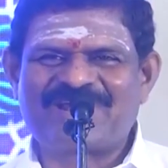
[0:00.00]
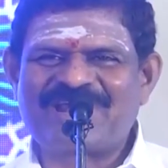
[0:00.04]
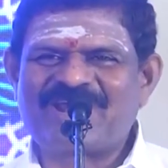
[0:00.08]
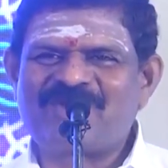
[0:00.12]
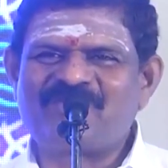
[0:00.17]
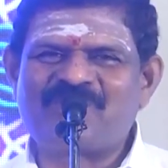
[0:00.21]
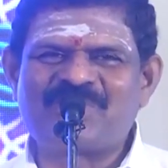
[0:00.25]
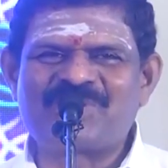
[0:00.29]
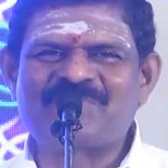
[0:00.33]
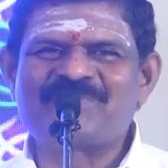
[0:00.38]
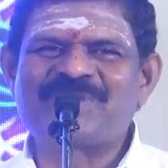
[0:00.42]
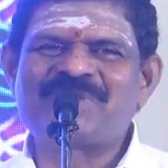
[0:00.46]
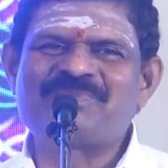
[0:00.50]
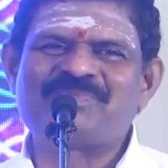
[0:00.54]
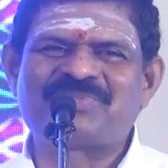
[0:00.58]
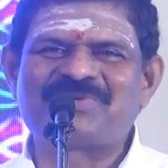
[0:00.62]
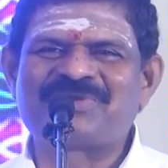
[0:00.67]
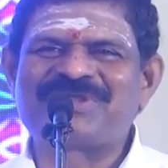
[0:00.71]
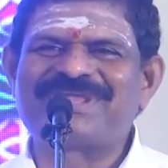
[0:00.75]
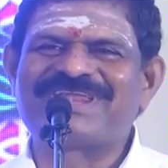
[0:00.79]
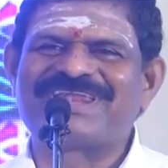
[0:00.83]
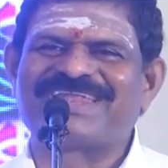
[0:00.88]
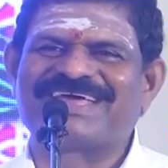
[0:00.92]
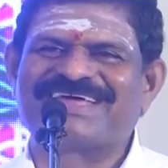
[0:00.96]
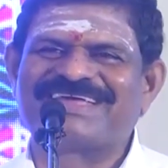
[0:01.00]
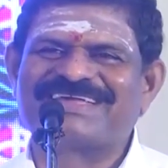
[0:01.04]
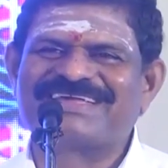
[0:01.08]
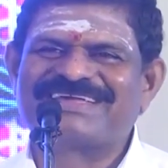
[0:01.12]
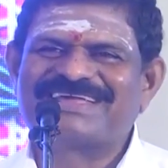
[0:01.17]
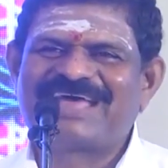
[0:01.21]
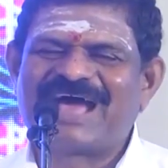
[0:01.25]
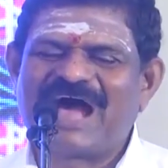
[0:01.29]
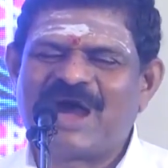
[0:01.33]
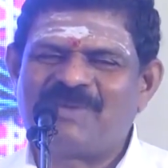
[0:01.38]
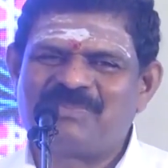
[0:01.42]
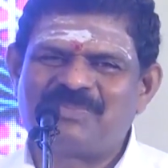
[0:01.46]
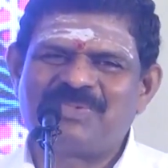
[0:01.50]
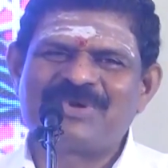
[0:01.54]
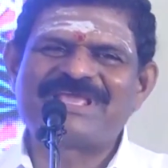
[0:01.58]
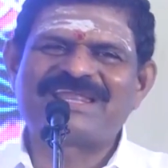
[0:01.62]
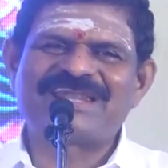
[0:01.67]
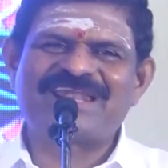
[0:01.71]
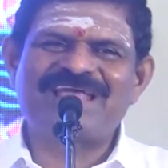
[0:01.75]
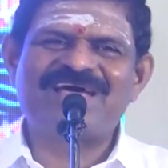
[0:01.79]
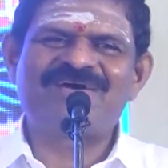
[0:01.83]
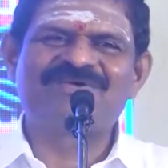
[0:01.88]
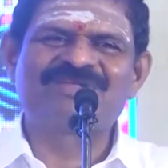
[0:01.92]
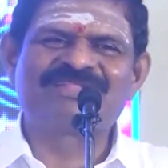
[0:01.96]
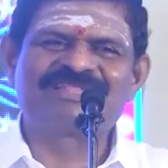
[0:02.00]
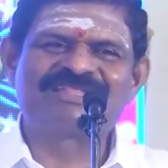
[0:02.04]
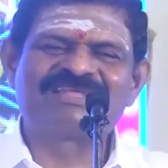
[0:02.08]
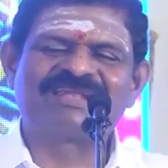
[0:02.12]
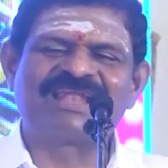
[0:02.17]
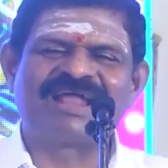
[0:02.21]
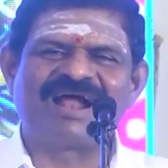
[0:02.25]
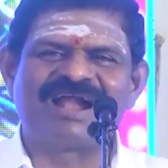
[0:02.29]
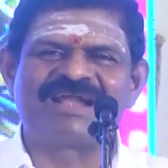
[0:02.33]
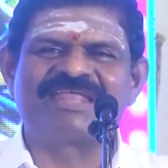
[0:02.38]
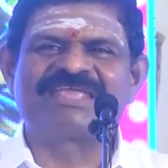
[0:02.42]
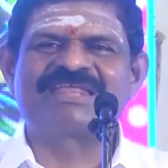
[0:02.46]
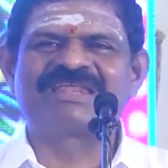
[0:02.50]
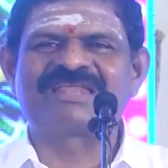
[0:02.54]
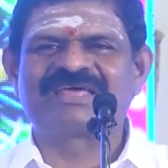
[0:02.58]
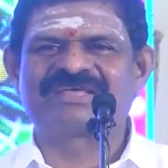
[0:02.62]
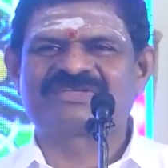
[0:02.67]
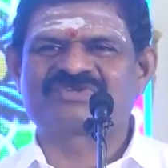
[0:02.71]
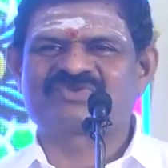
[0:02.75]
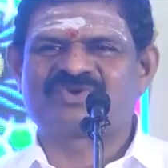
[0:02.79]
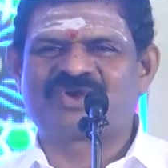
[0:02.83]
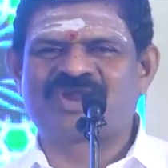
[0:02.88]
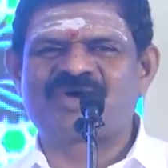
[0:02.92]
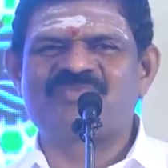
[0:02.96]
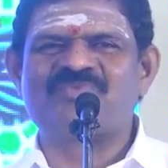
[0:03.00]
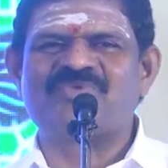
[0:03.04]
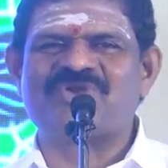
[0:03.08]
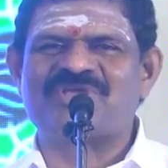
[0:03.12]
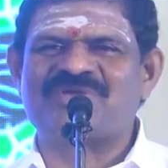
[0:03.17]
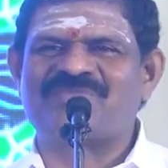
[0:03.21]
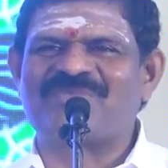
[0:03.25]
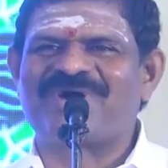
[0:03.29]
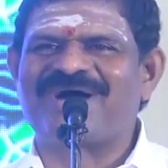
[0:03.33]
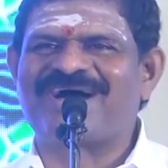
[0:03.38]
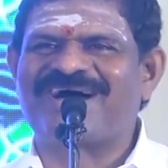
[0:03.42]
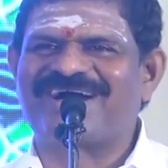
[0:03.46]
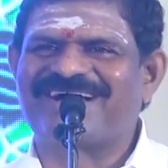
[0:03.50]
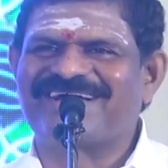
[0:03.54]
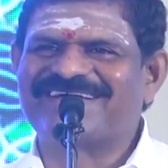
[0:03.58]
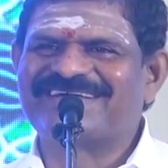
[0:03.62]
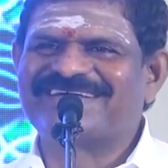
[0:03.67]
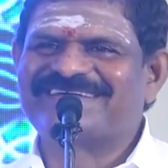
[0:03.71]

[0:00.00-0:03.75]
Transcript: அவரால் ஒன்றுமே புரியல அப்படியெல்லாம் வந்து நாடியில் சொல்ல முடியுமா